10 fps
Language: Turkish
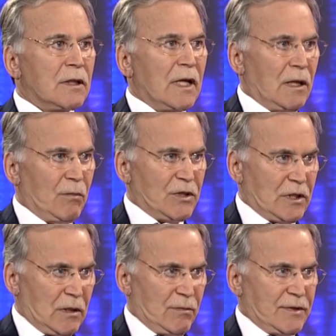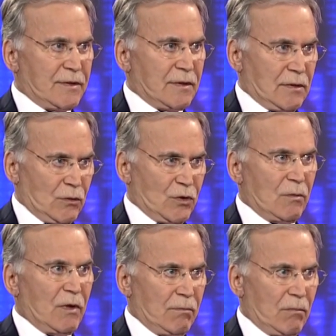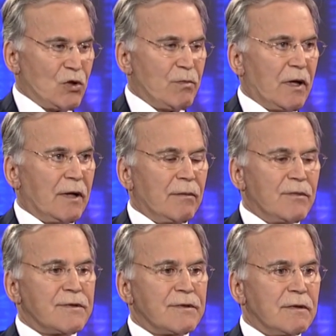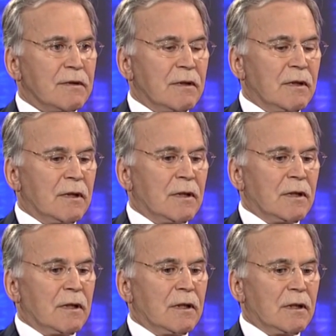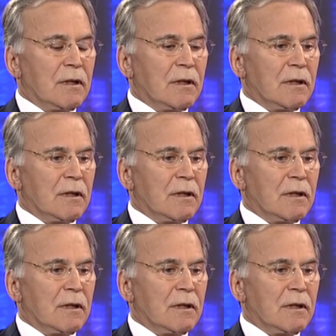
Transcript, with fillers: genel başkanımız, o zaman başbakanımız, e,